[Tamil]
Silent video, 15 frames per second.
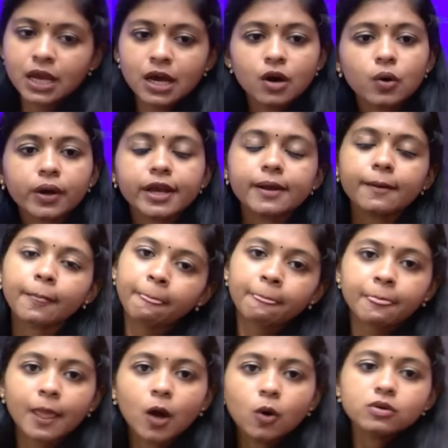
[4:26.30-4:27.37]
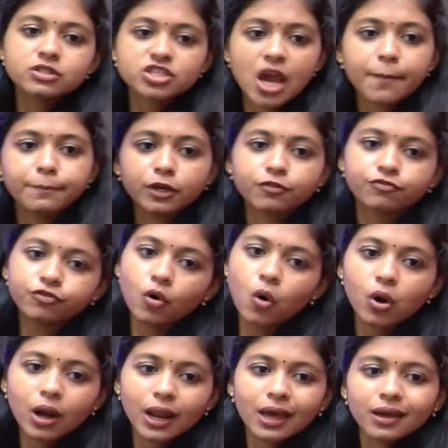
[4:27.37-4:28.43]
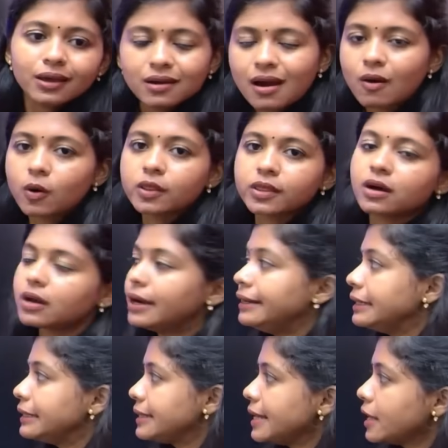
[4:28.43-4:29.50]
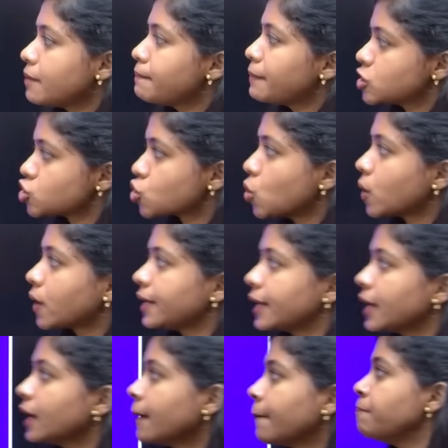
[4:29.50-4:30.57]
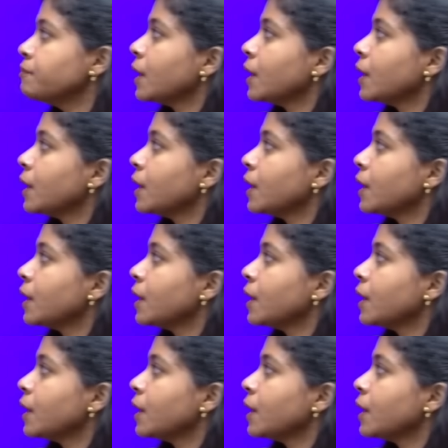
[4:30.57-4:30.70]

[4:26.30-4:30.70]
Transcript: ஓகே நவ் சாப்டர் ஃபோரில் அவ்வளோதான் ரெண்டு தேரம் படிச்சுக்கோங்க நீங்கள்